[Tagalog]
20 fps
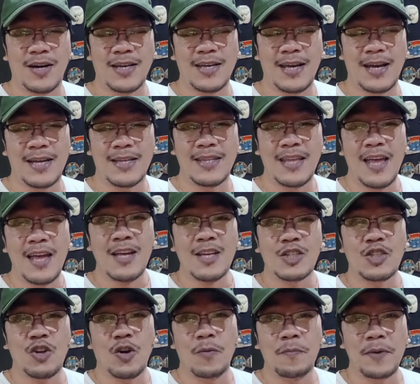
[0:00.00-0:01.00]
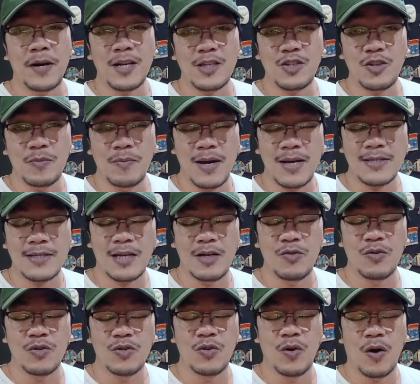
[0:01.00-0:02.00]
Ayan, sobrang
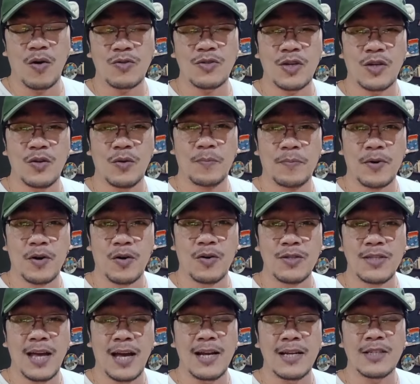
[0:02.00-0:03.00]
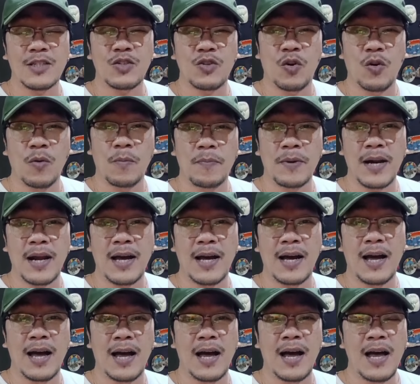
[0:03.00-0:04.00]
sumasaludo ako sa iyo bro dahil sobrang
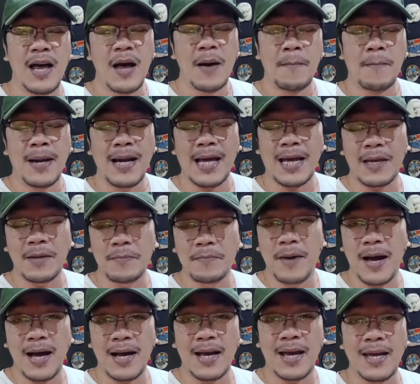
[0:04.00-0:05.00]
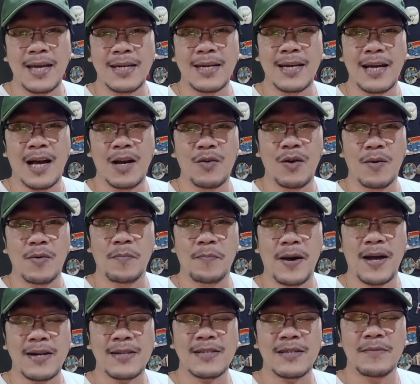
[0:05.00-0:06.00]
uh, malaking bagay ang nagagawa mo
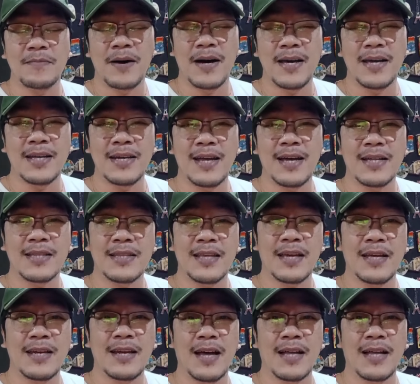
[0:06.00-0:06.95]
para sa bayan natin.